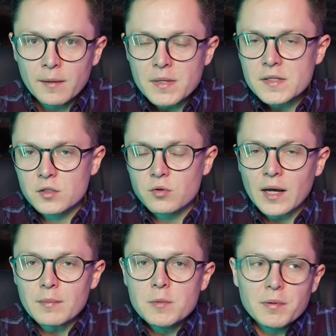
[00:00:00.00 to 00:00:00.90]
między
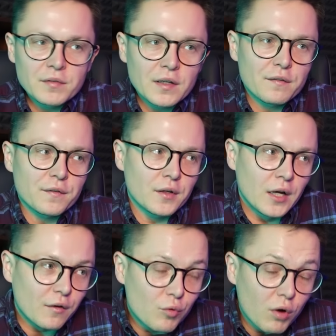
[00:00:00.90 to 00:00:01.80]
nogami i pewnie w
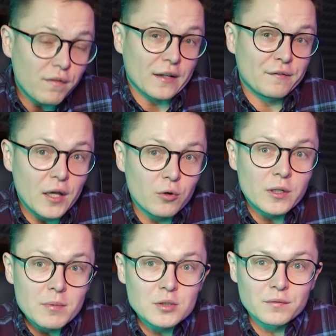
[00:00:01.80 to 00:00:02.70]
głowach wielu
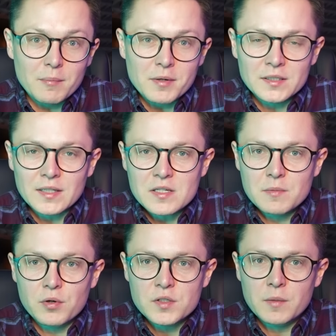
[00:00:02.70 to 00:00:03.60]
kibiców reprezentacji
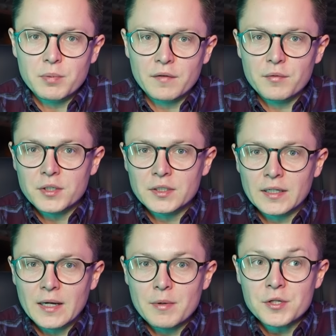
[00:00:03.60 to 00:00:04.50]
polskiej pojawiła się
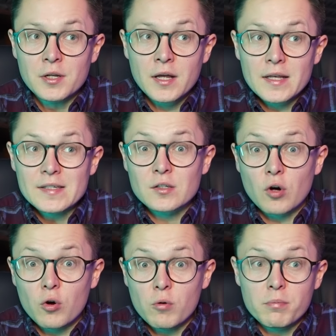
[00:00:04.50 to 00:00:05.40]
taka myśl,
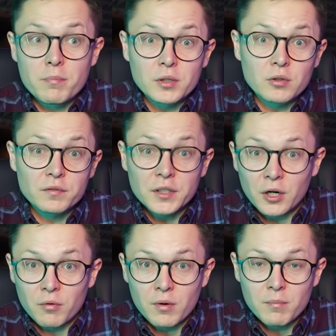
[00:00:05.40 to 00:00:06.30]
Skorup by to
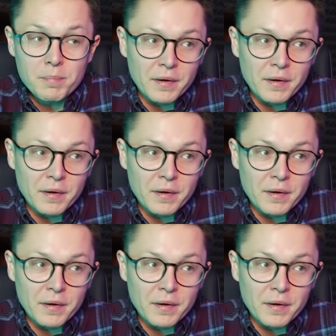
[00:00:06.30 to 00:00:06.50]
wyjął, bo